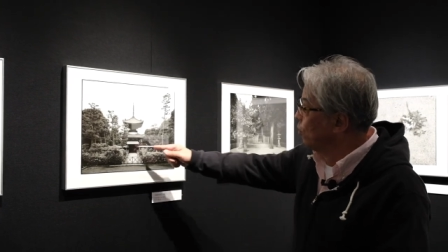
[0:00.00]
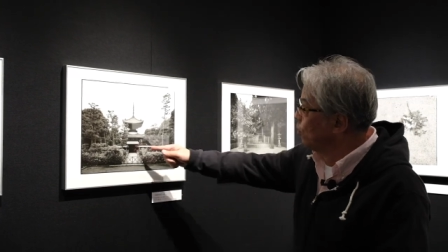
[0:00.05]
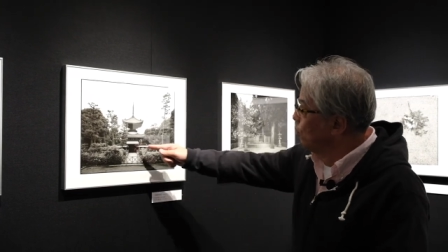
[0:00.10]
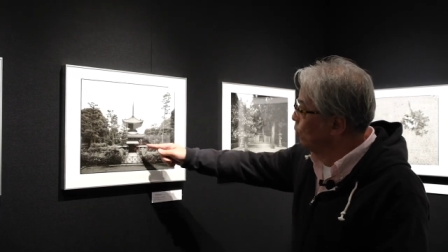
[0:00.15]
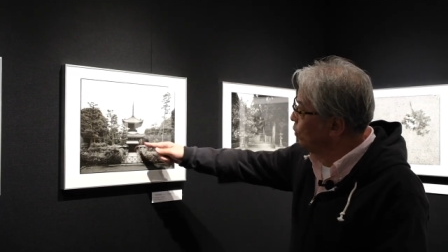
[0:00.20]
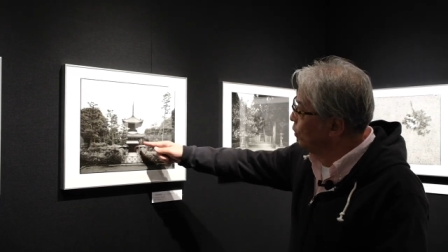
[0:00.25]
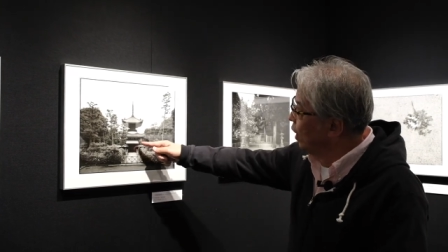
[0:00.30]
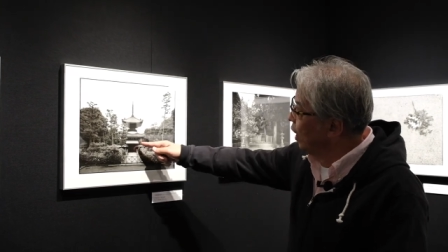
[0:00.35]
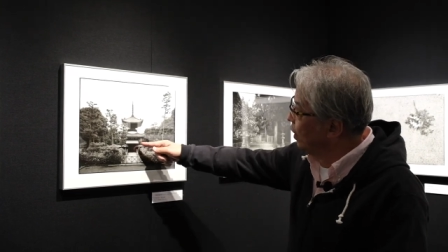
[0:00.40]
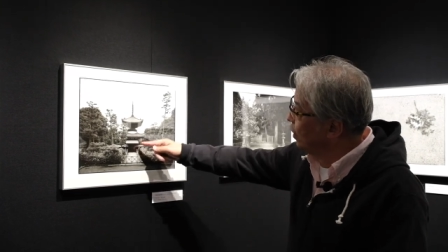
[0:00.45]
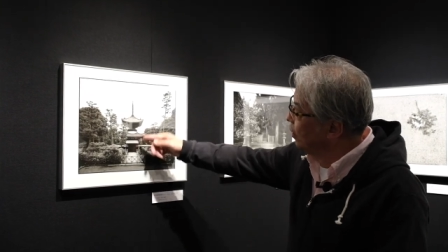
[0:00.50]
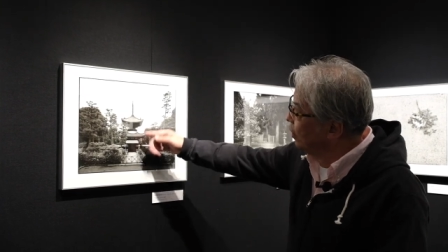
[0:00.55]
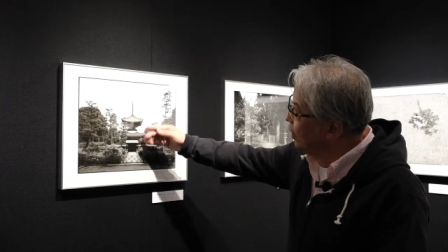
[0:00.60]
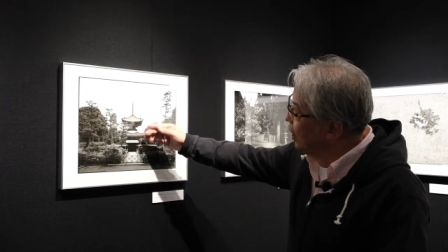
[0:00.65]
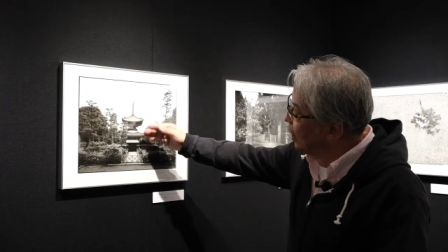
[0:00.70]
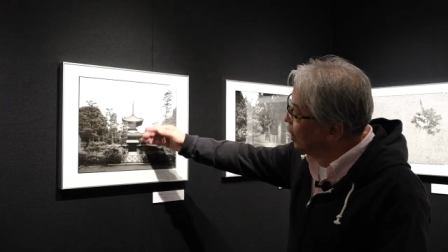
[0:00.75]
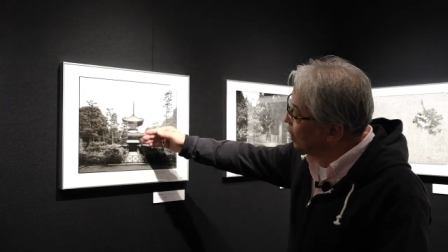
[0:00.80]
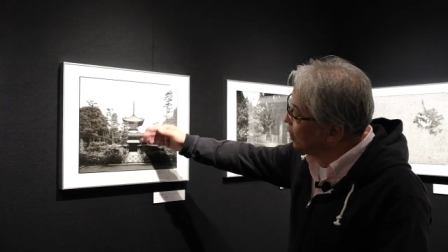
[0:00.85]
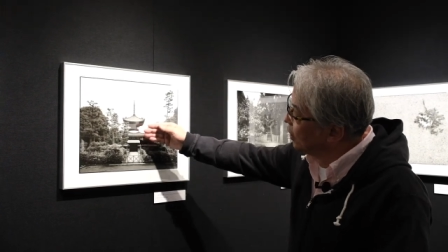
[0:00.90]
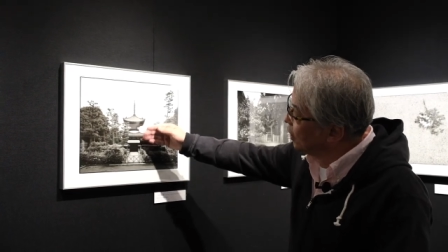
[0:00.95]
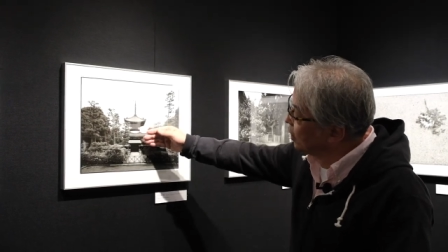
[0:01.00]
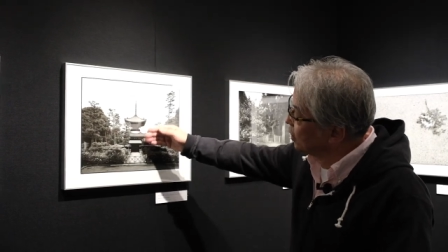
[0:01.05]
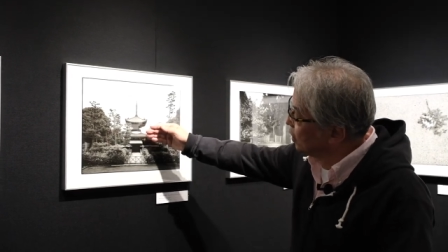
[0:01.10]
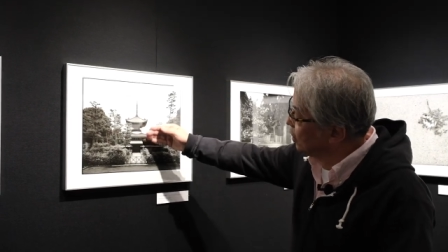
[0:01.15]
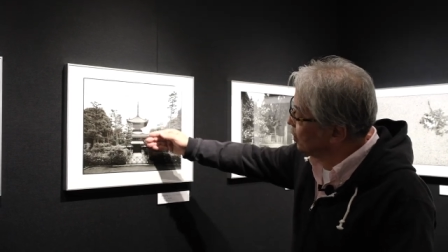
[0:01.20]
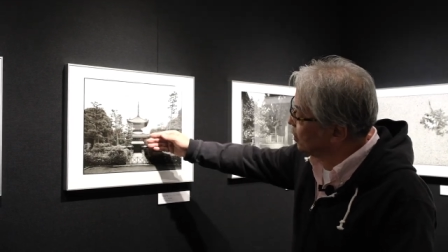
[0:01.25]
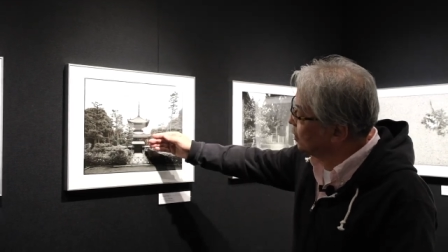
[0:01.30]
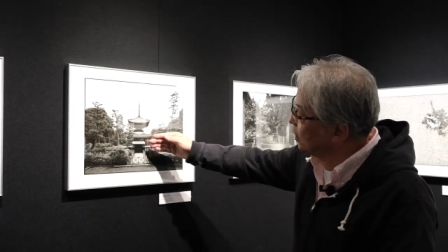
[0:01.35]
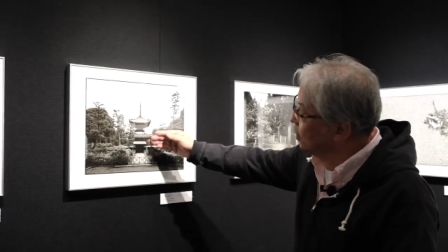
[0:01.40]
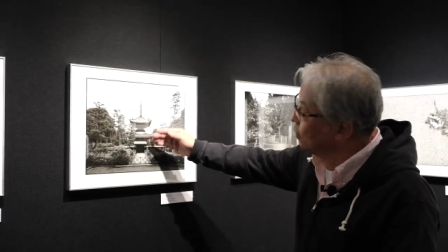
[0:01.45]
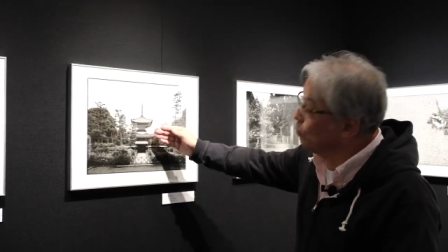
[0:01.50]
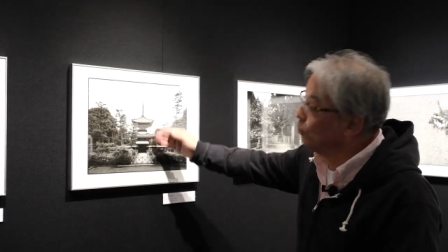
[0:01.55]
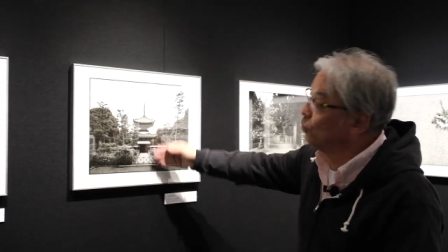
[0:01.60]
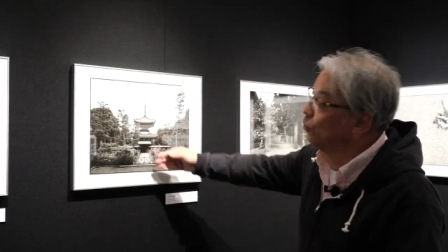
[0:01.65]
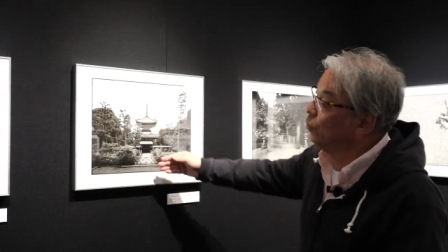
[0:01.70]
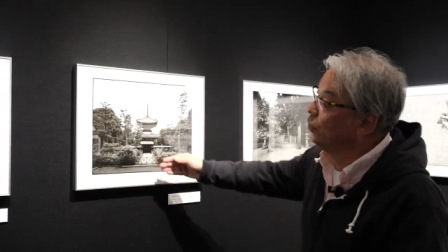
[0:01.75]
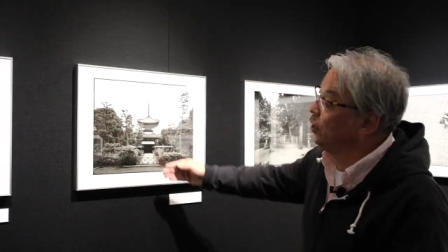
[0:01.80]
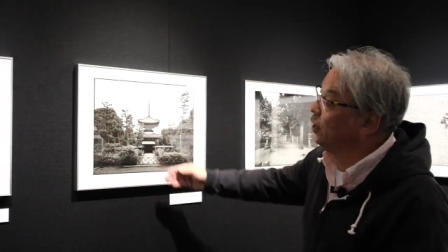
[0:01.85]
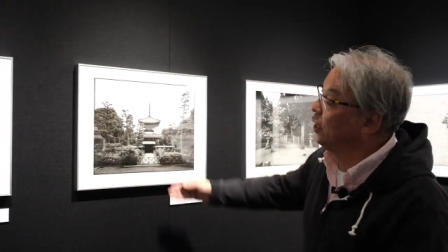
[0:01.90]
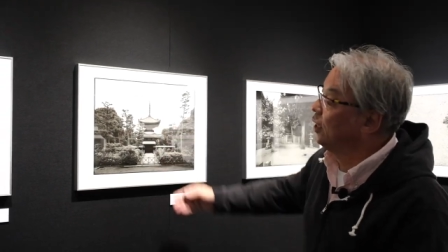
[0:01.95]
この中にですねちゃんと
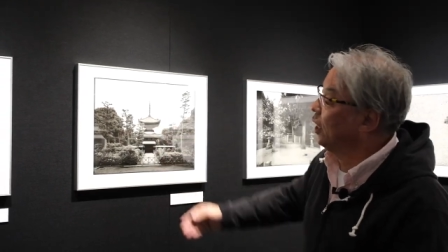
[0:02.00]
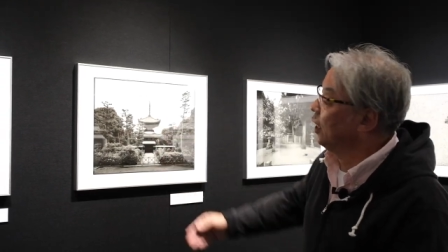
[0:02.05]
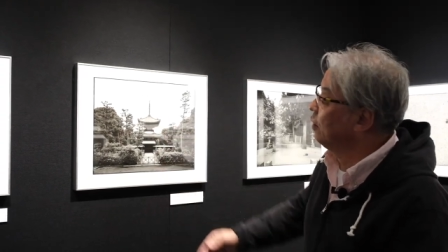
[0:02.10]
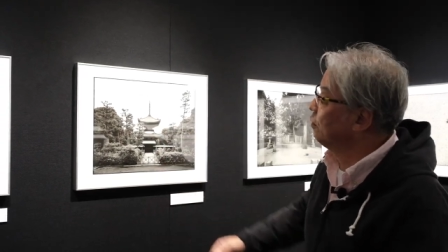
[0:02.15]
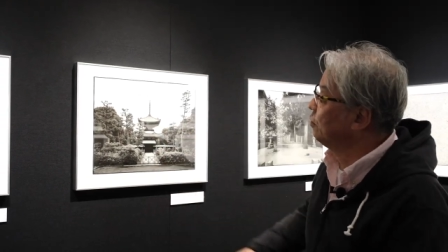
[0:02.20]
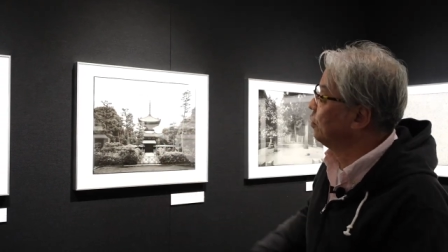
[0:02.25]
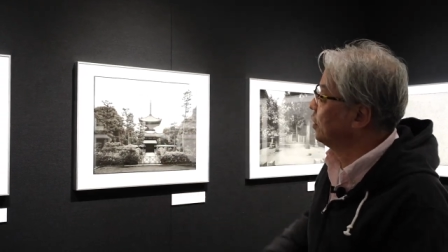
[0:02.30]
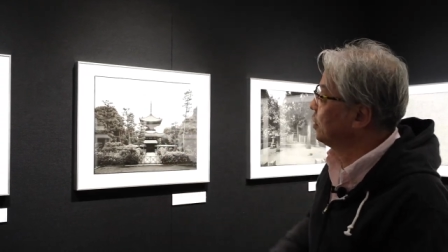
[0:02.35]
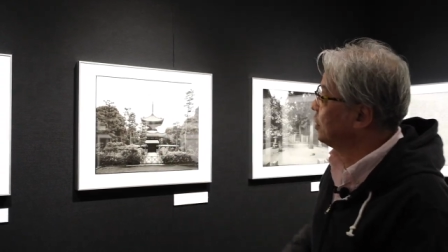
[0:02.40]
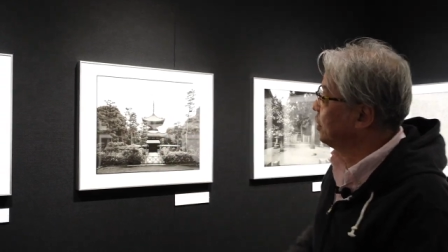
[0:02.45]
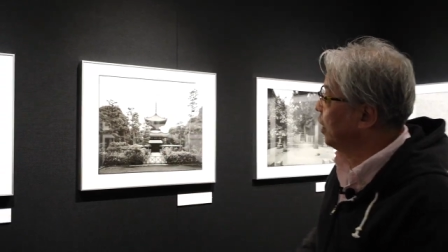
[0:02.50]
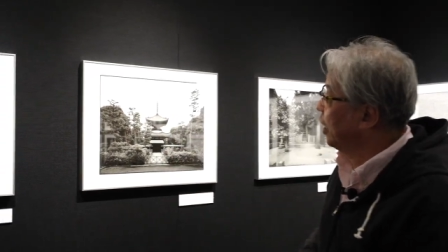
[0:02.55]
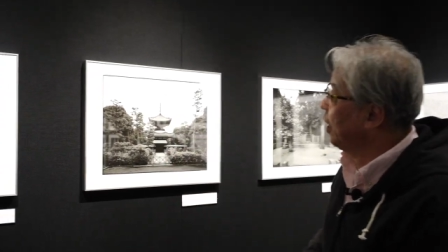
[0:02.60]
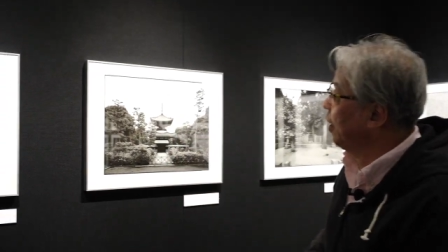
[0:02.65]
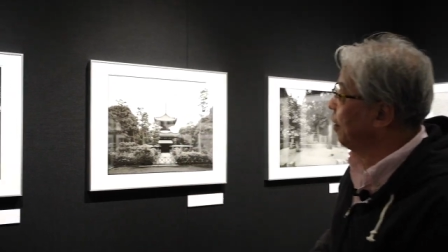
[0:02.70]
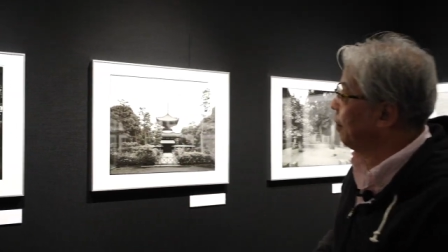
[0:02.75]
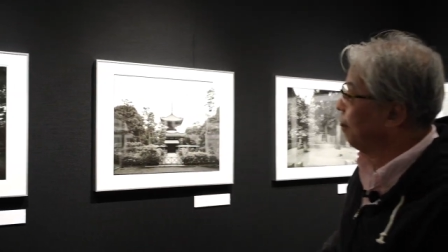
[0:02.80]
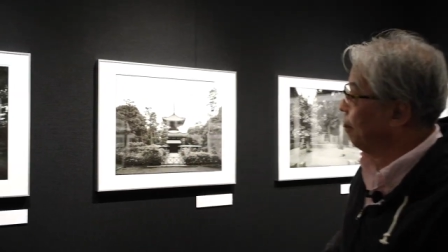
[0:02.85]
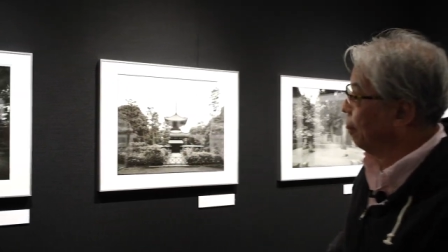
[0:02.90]
鳥居があるんですね。